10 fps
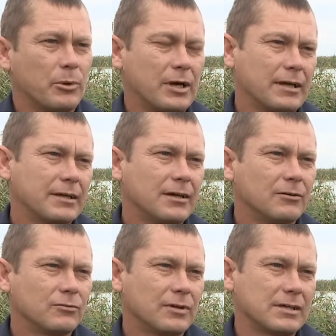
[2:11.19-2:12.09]

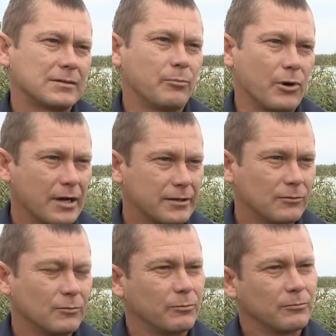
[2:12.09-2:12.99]
Проходили у нас
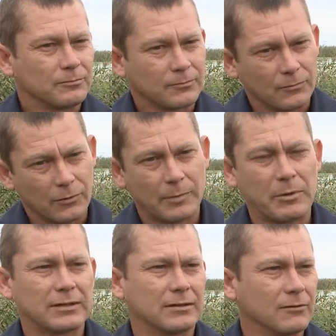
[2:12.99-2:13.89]
практику,
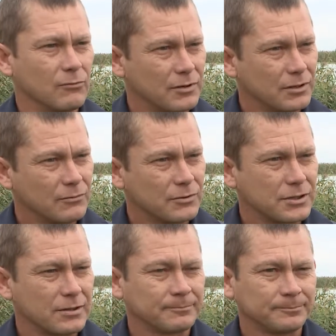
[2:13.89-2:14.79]
ребята довольны очень.